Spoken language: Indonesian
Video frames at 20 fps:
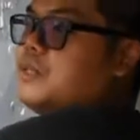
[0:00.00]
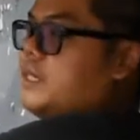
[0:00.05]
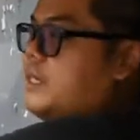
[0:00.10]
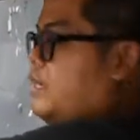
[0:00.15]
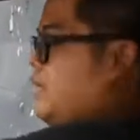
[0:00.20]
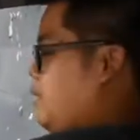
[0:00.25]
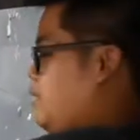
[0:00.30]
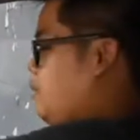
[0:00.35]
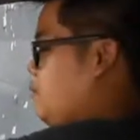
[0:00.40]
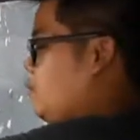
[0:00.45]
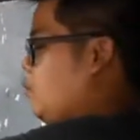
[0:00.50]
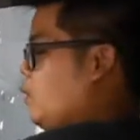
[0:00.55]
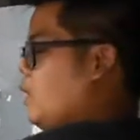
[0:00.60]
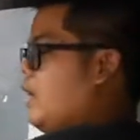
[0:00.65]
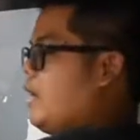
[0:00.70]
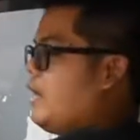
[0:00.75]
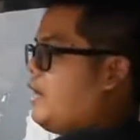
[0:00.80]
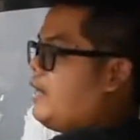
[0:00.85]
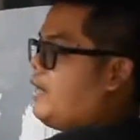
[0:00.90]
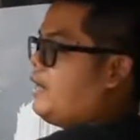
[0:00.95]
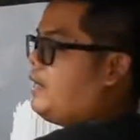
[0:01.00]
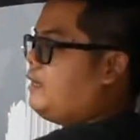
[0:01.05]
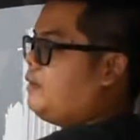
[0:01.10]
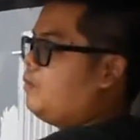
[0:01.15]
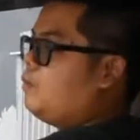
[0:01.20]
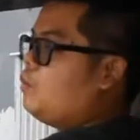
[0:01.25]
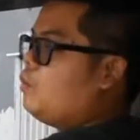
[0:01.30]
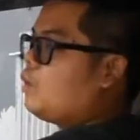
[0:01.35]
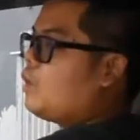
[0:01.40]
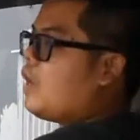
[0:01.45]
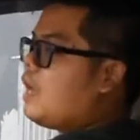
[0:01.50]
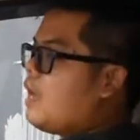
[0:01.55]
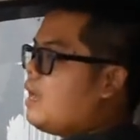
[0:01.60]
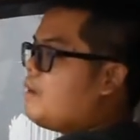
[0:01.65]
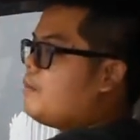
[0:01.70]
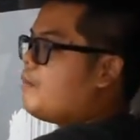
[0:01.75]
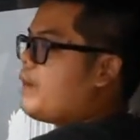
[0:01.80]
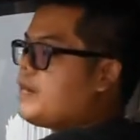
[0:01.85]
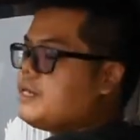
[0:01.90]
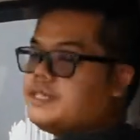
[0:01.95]
juga sih, buat
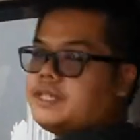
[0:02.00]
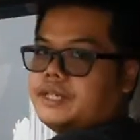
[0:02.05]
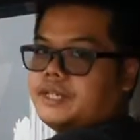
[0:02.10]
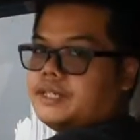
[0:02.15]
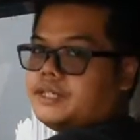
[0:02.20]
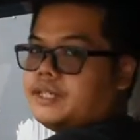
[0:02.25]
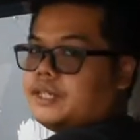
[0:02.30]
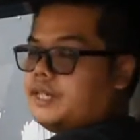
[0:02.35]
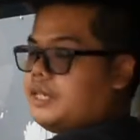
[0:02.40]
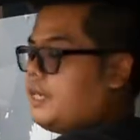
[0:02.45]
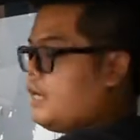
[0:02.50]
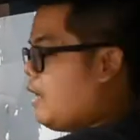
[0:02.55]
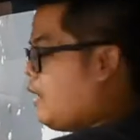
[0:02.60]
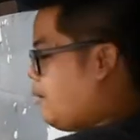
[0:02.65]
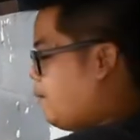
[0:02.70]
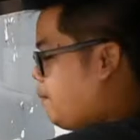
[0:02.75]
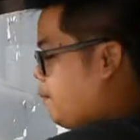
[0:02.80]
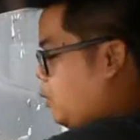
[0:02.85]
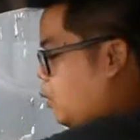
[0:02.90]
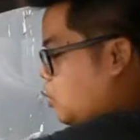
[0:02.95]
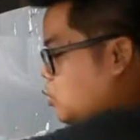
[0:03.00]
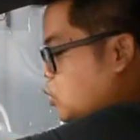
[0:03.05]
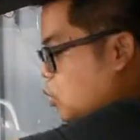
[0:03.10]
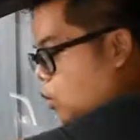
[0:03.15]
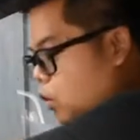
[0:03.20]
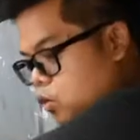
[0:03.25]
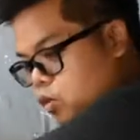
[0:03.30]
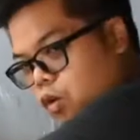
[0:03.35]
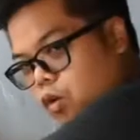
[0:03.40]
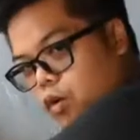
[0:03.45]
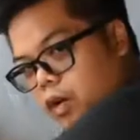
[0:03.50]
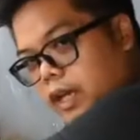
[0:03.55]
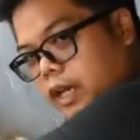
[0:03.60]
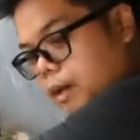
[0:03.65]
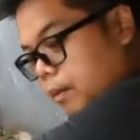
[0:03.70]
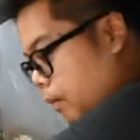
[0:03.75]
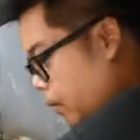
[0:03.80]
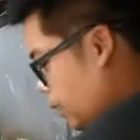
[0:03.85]
buka bensin. Jadi nggak perlu jongkok-jongkok lagi,